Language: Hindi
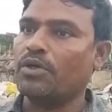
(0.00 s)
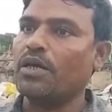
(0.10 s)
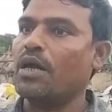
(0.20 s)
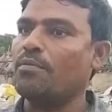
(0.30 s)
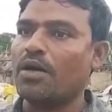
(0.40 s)

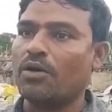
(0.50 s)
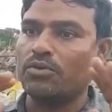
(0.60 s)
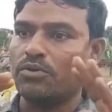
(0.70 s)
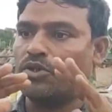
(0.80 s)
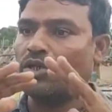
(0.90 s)
कह रहा हमारा
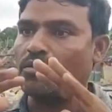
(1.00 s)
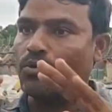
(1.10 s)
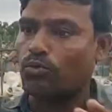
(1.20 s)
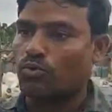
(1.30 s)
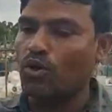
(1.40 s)
क्षेत्र
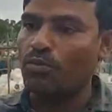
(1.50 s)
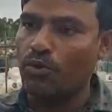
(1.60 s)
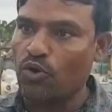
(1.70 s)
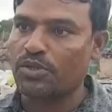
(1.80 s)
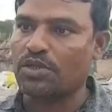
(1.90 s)
में कोई
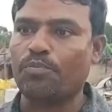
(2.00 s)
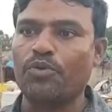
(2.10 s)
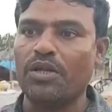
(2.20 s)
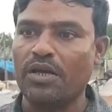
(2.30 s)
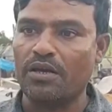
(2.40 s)
भी कोई भी
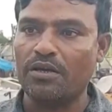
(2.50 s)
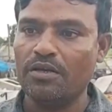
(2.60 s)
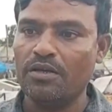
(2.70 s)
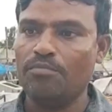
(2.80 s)
सपोर्ट नहीं रहेगा